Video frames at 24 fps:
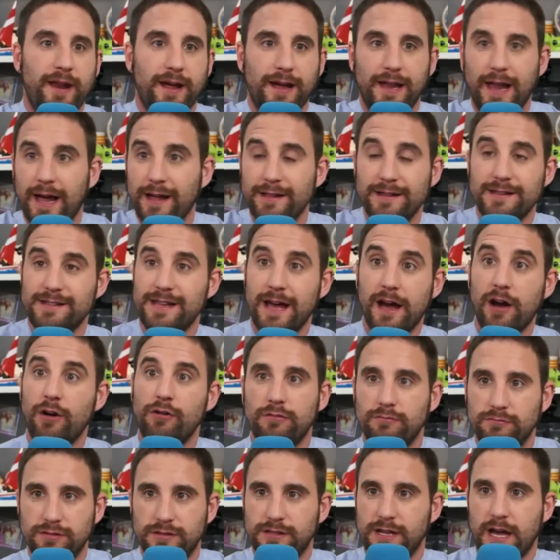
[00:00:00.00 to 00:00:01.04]
para que la gente se
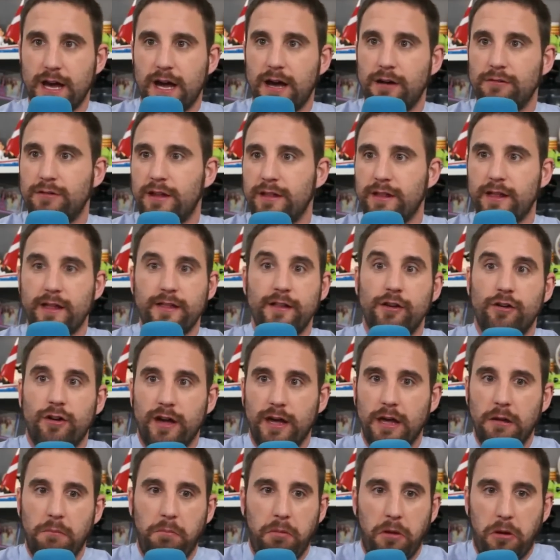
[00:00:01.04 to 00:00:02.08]
haga, una idea de lo
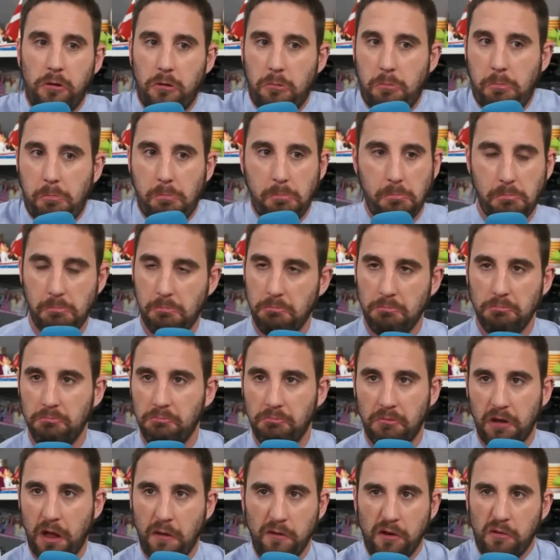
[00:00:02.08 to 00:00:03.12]
que es, pero
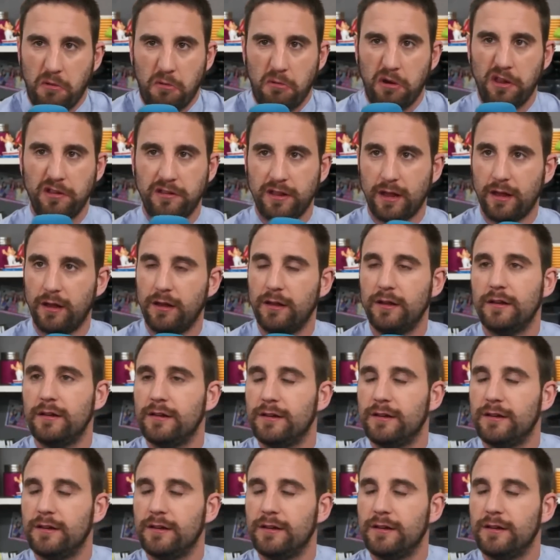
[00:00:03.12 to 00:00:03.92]
a mí me molesta.